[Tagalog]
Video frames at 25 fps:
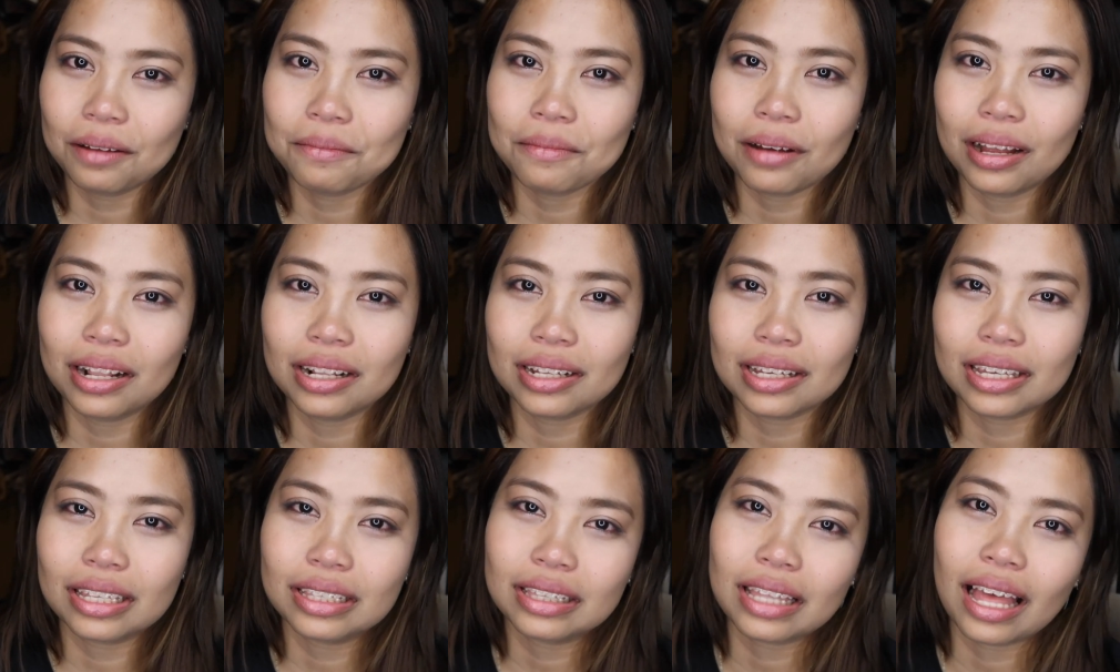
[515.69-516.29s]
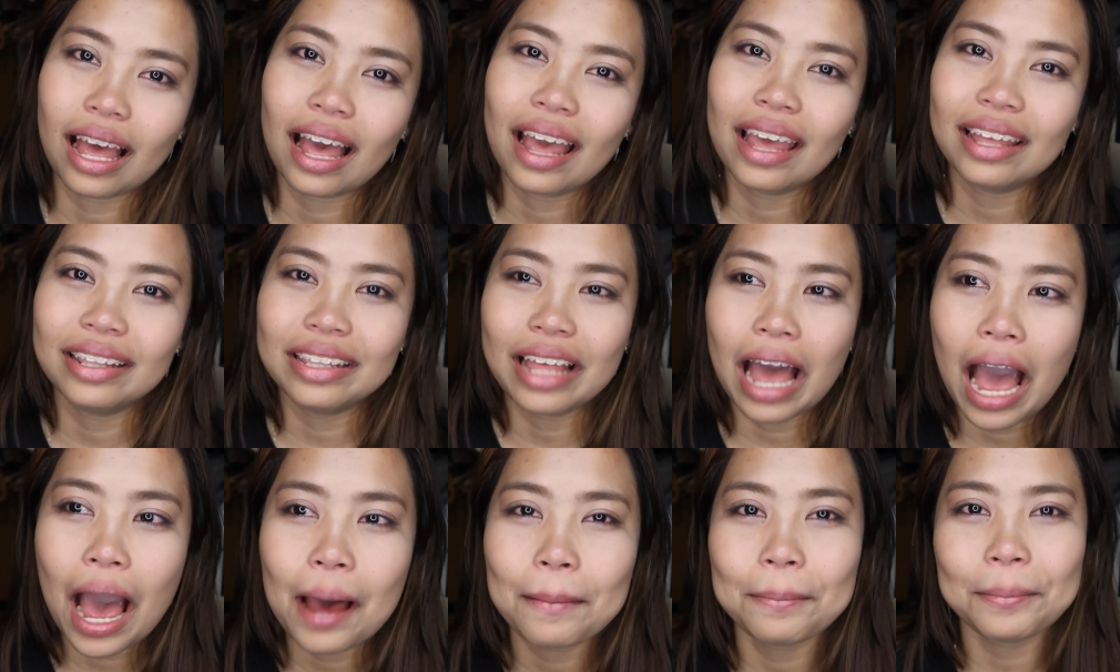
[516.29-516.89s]
mahal kita, and
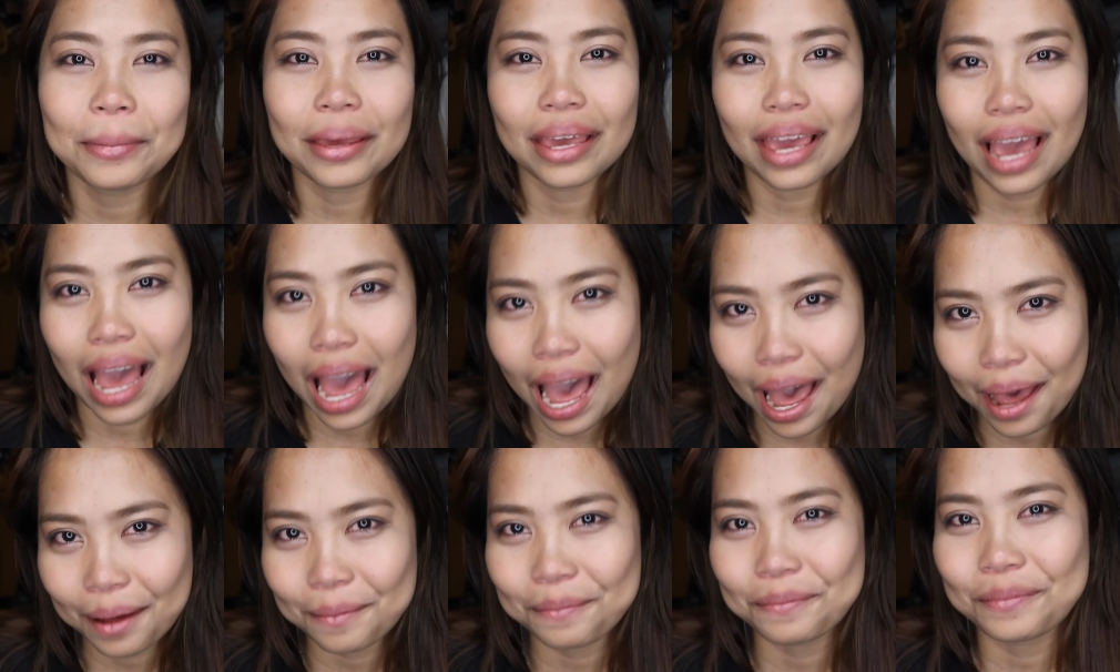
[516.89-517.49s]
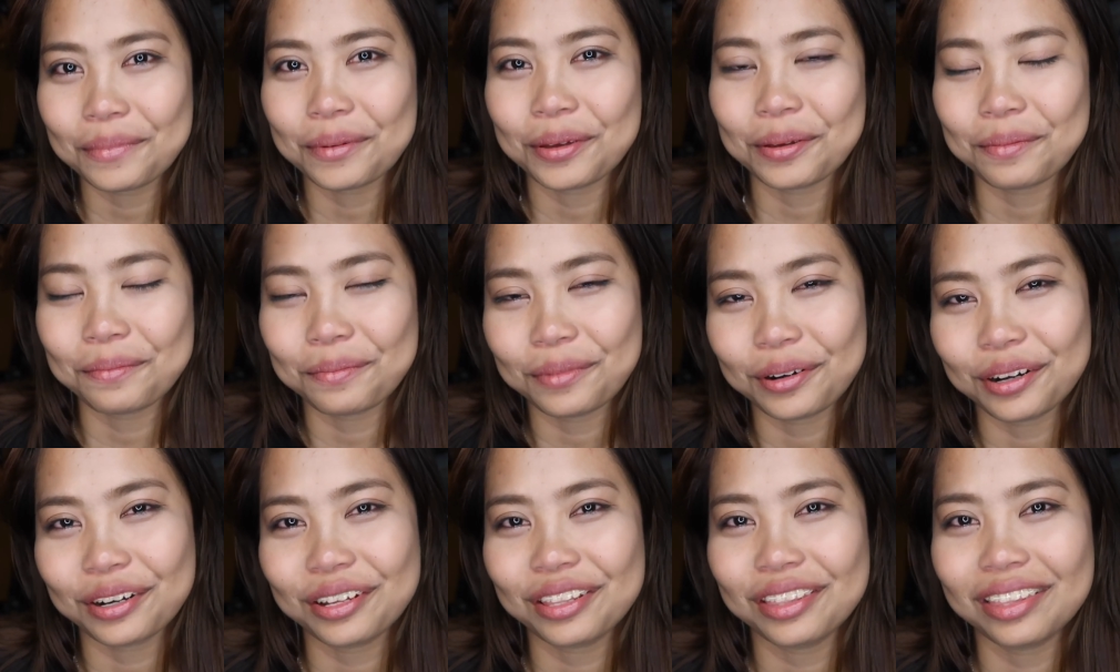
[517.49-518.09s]
happy, happy
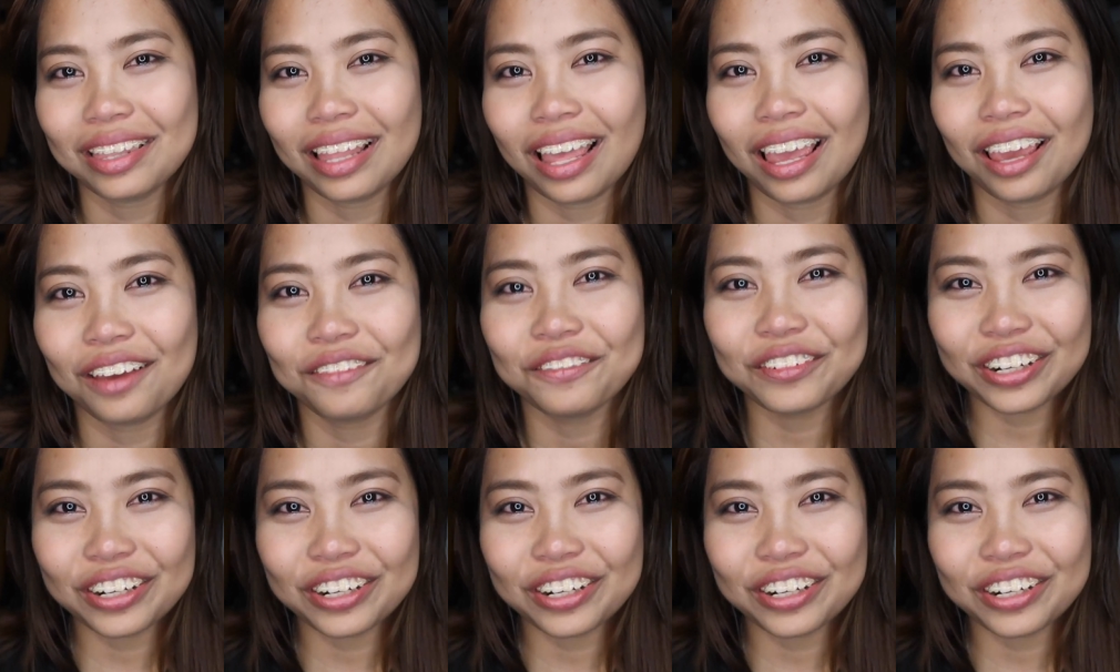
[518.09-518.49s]
birthday.